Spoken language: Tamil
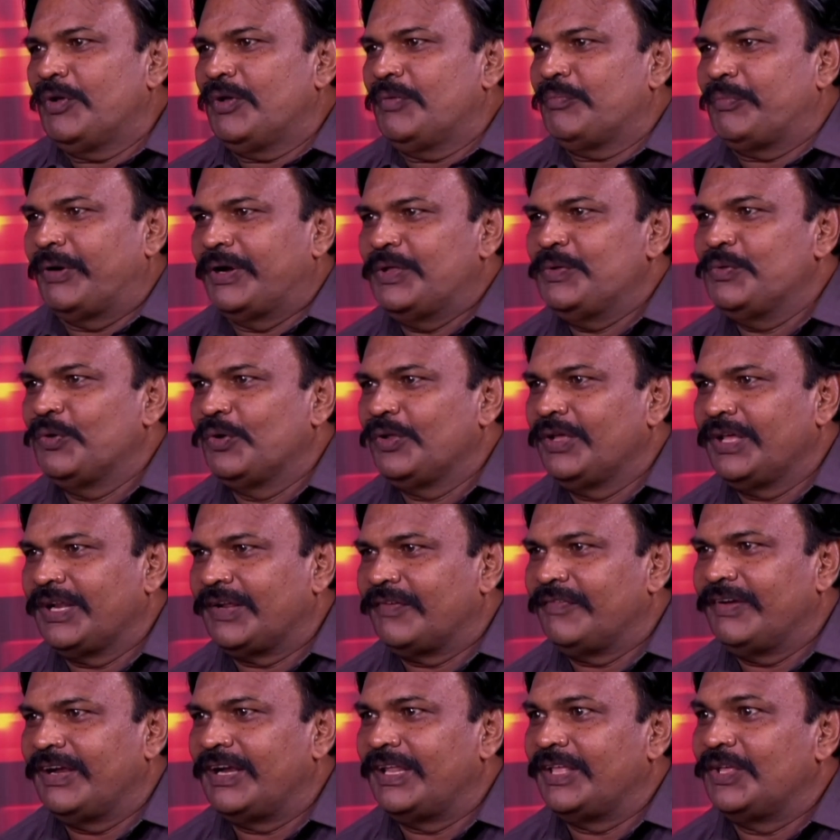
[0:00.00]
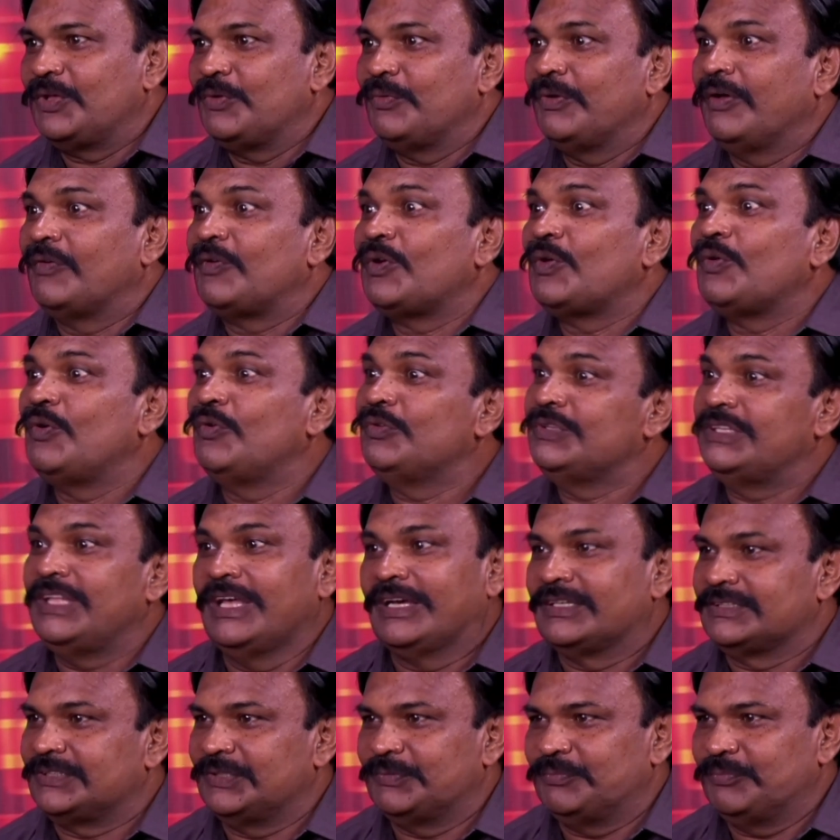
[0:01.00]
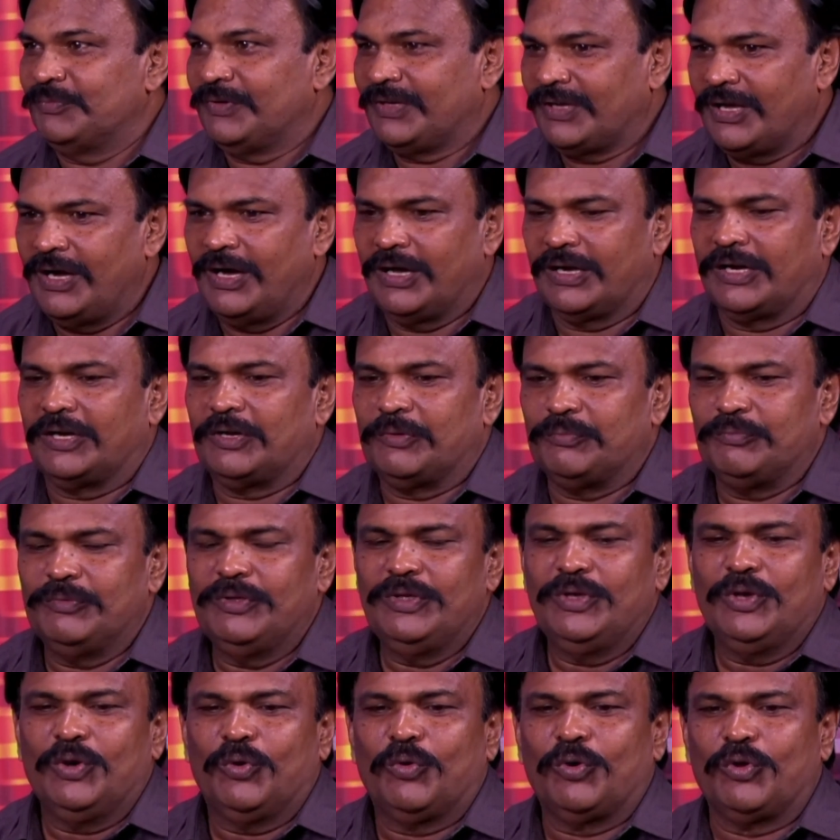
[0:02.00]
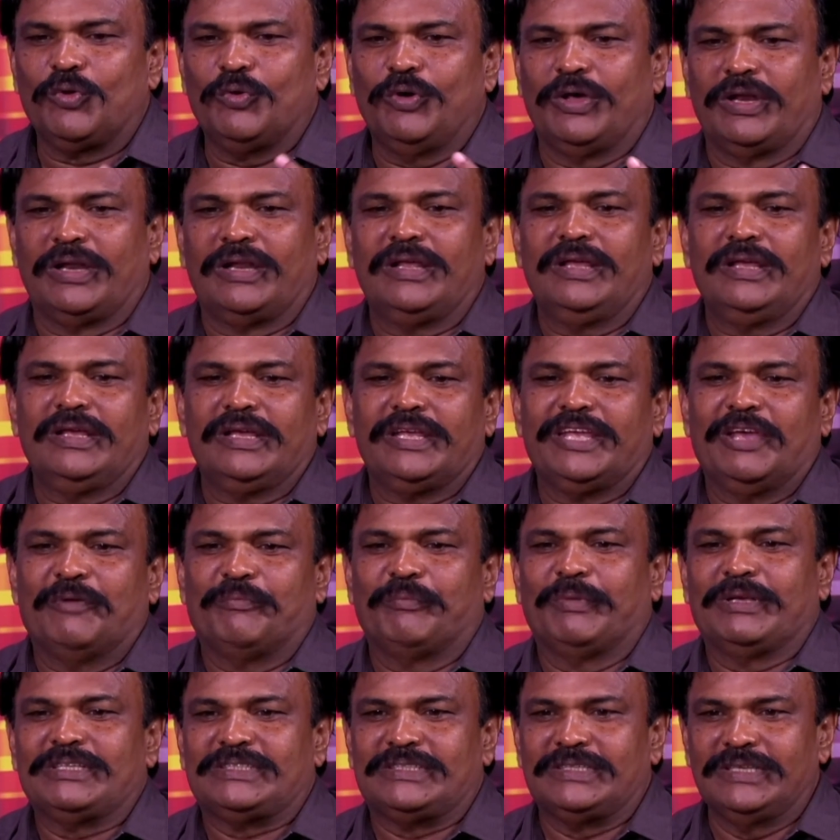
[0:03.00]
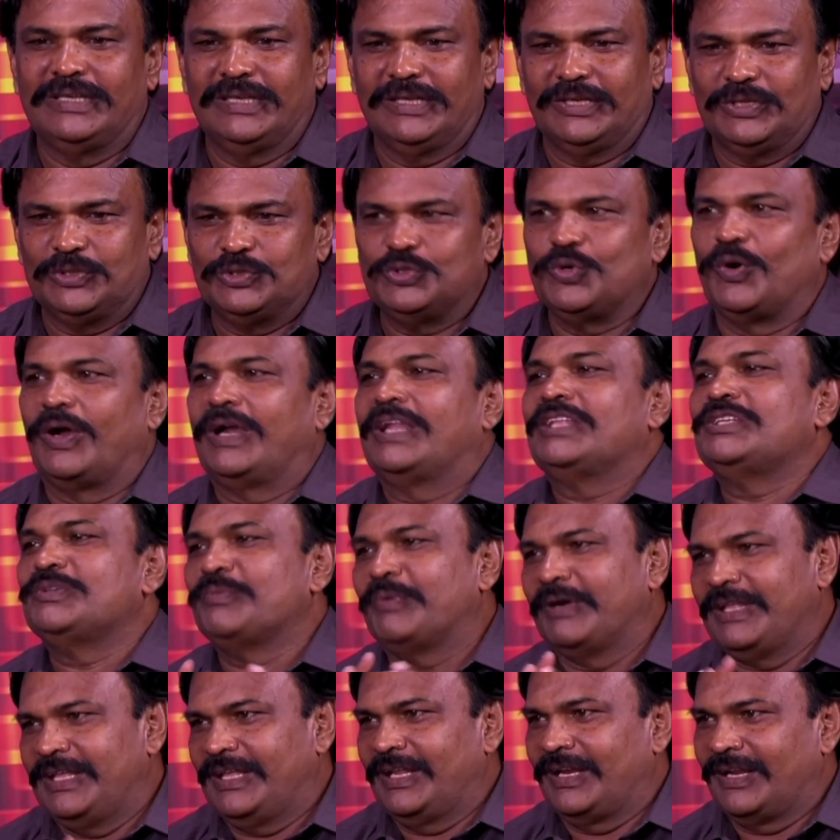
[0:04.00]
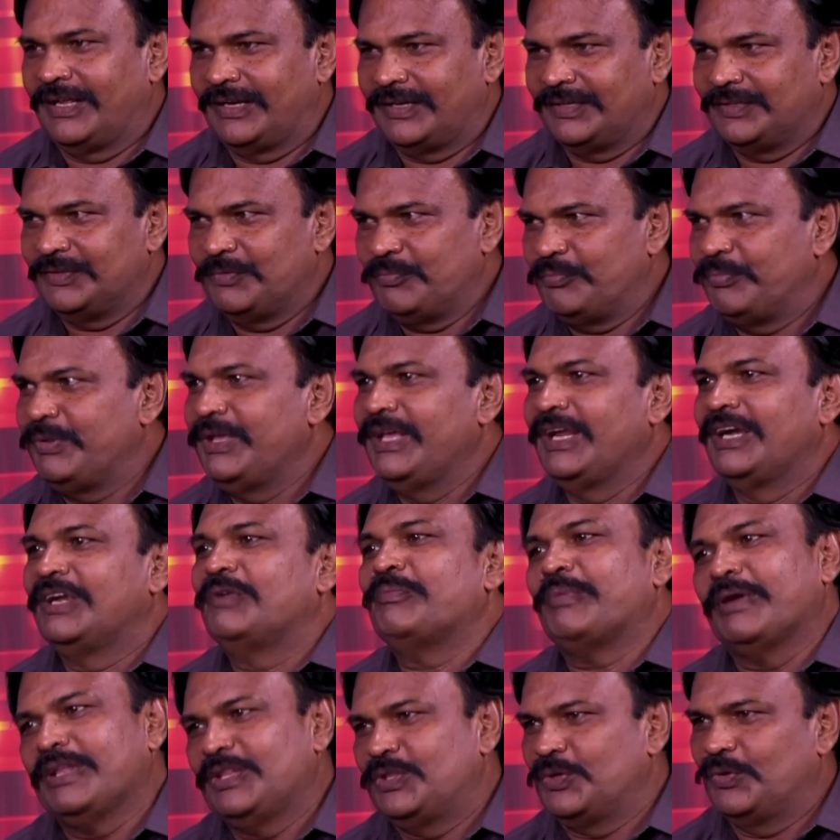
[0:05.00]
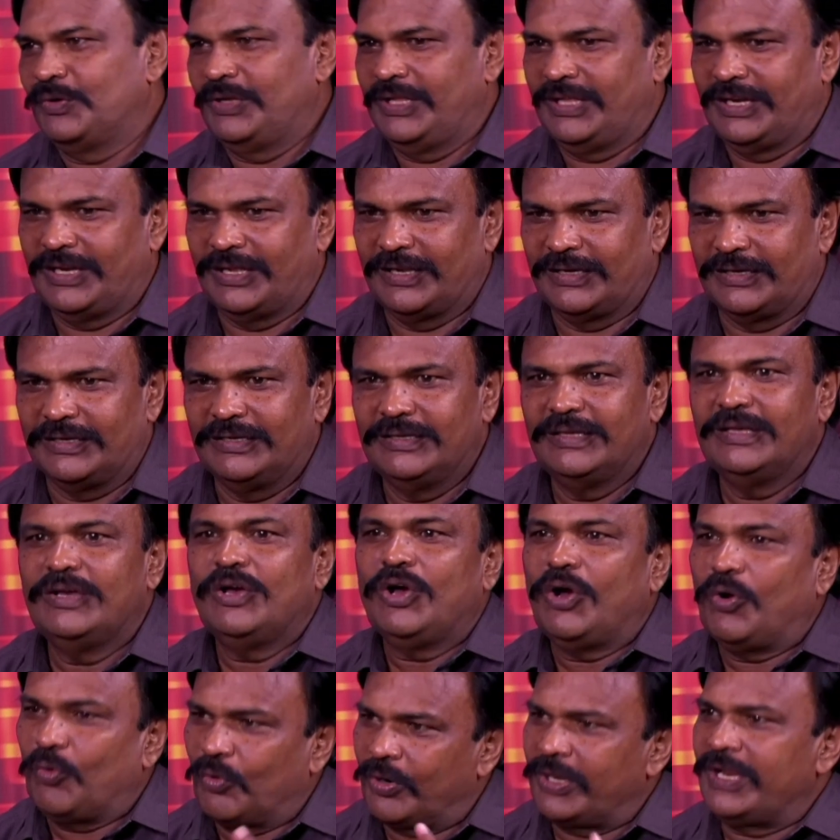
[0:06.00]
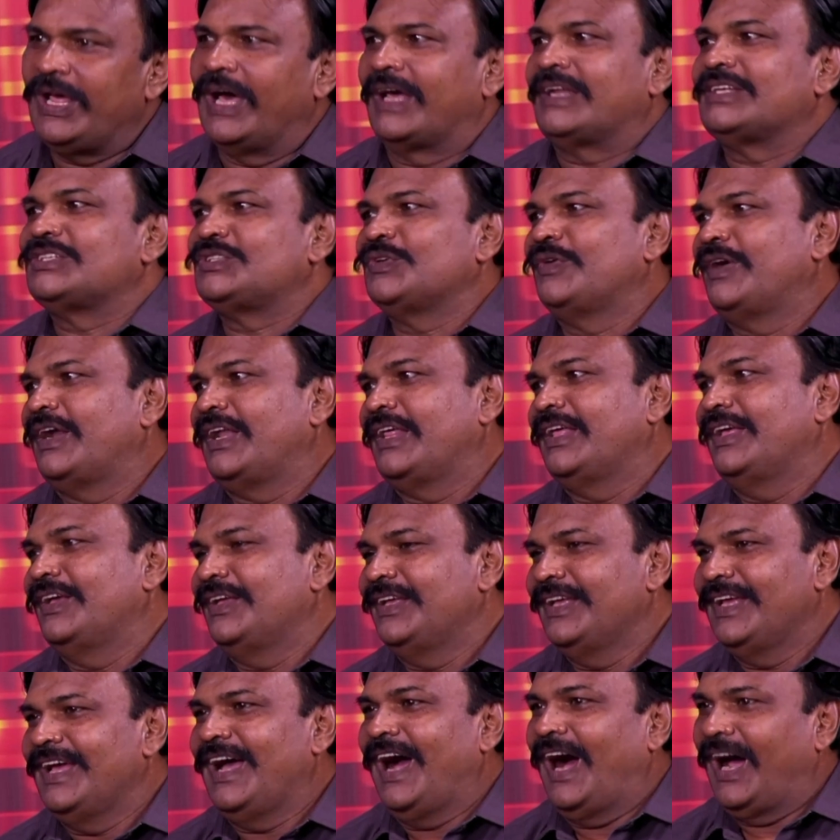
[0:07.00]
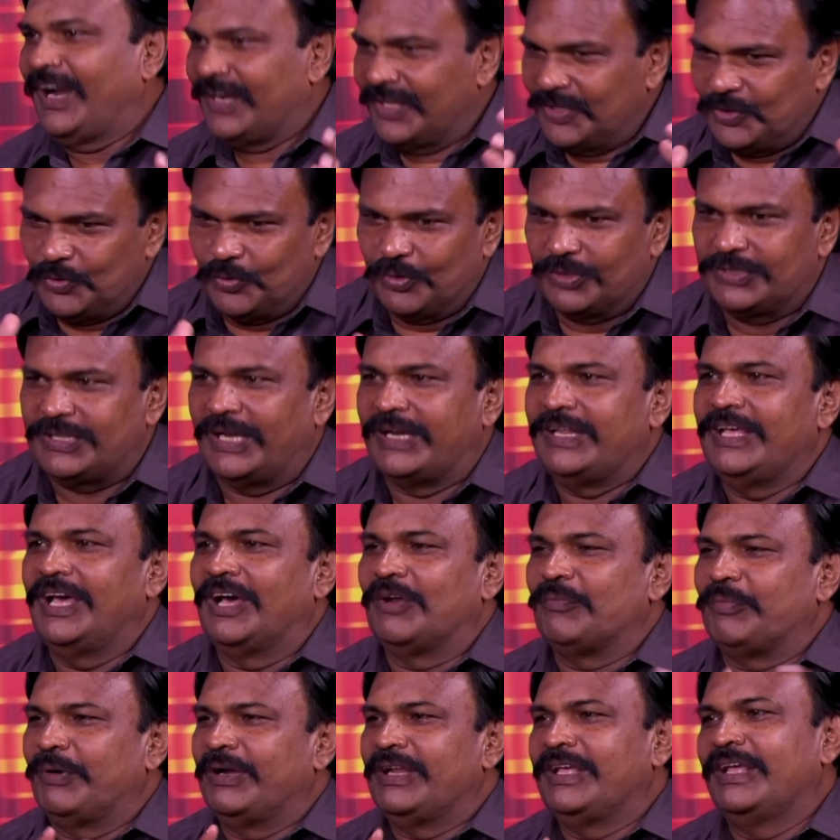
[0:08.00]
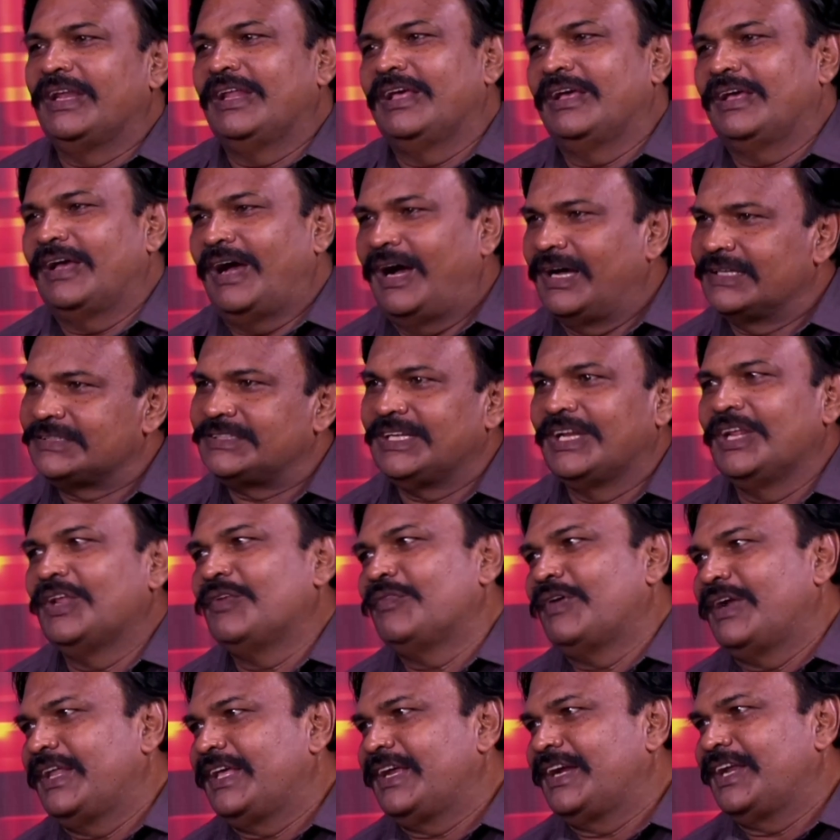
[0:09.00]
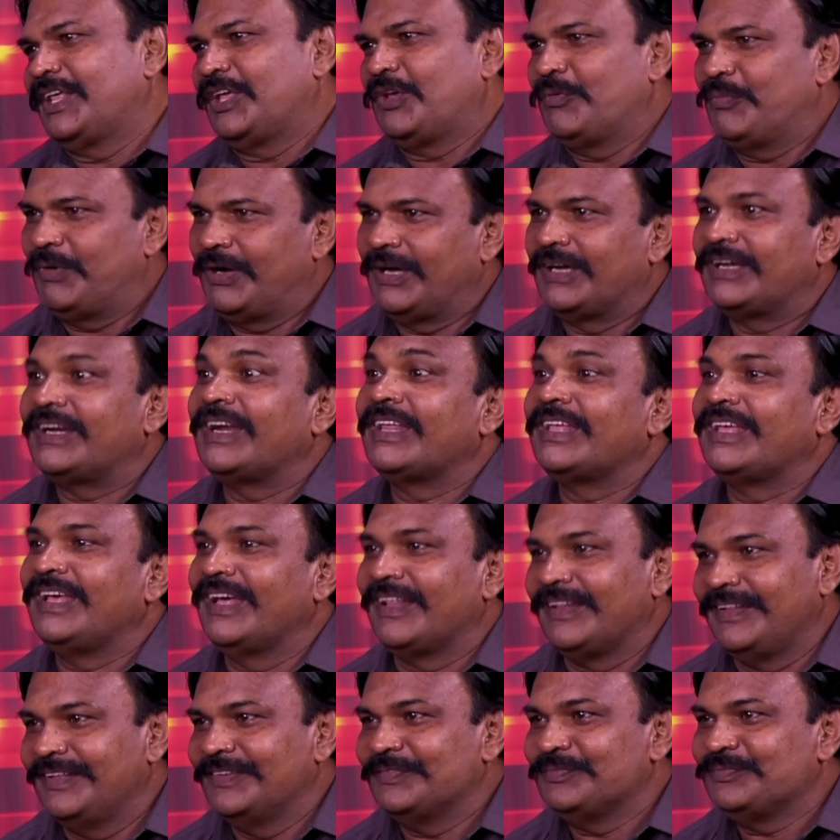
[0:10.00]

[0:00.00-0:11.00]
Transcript: பணிபுரிகிற வேலைக்கும் எவ்வளவோ வித்தியாசம் காரணம் ஒருவர் எம்எஸ்சி ஜுவாலஜி படிக்கிறார் பிஎட் படித்து விடுகிறார் உடனே அரசு வேலை அல்லது ஒரு தனியார் பள்ளியிலே ஆசிரியர் வேலை கிடைக்குமா கிடைக்காது